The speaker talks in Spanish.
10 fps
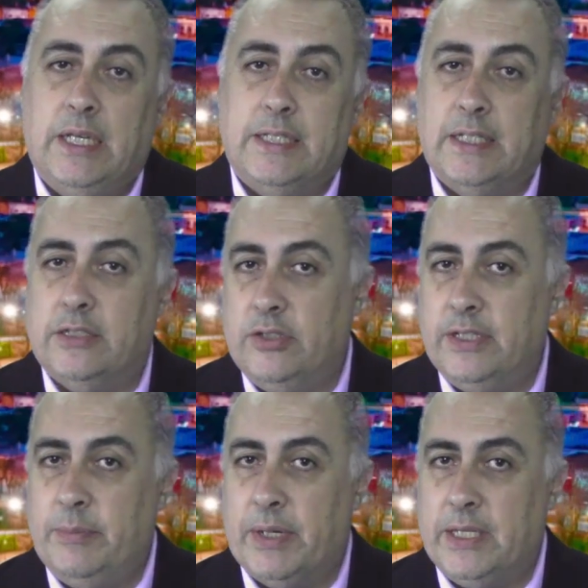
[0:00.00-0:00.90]
las
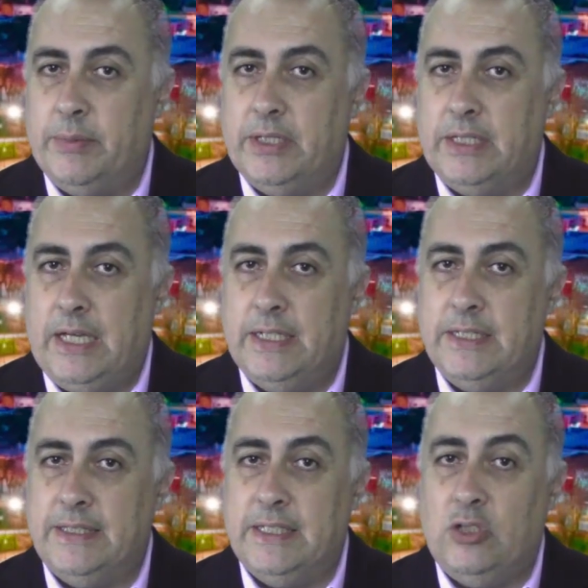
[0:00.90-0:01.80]
elecciones
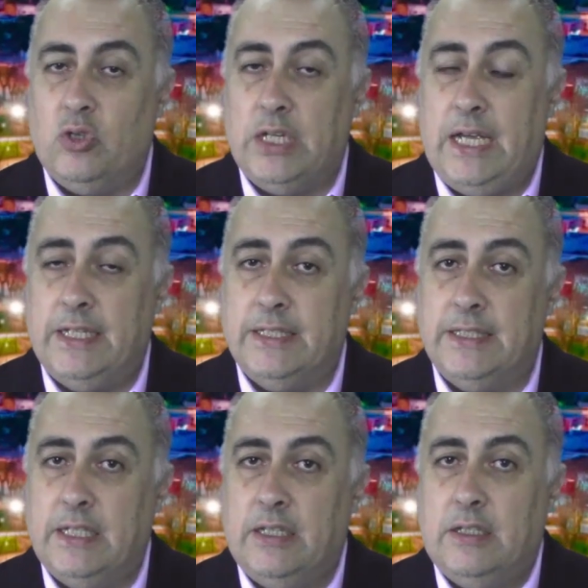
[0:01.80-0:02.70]
departamentales y
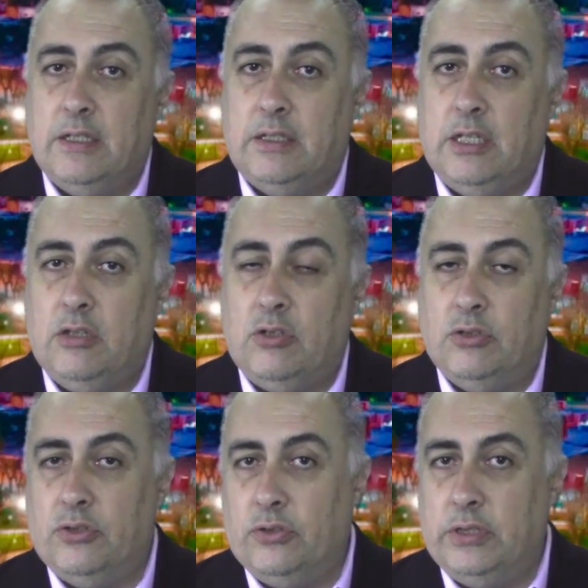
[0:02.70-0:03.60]
locales que
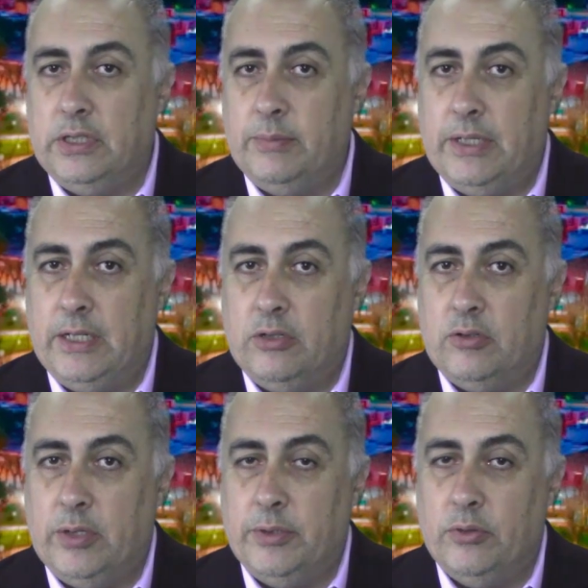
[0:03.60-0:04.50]
con todo este tema del
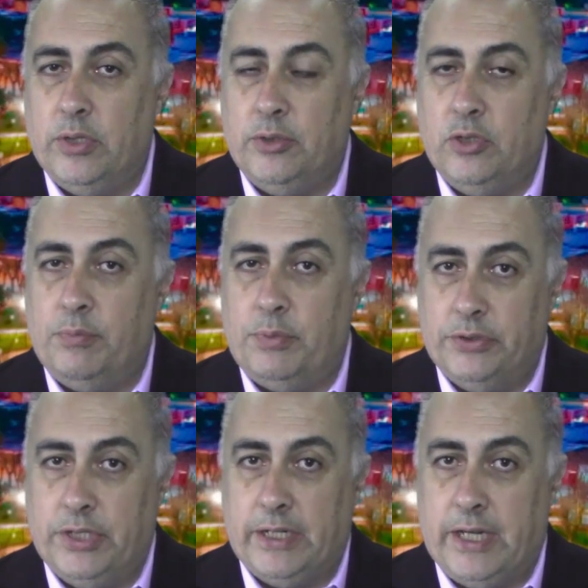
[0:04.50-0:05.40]
coronavirus debió
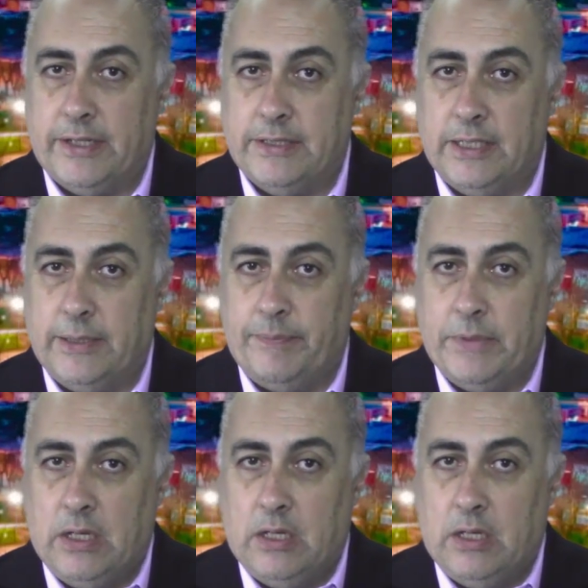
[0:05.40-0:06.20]
postergarse.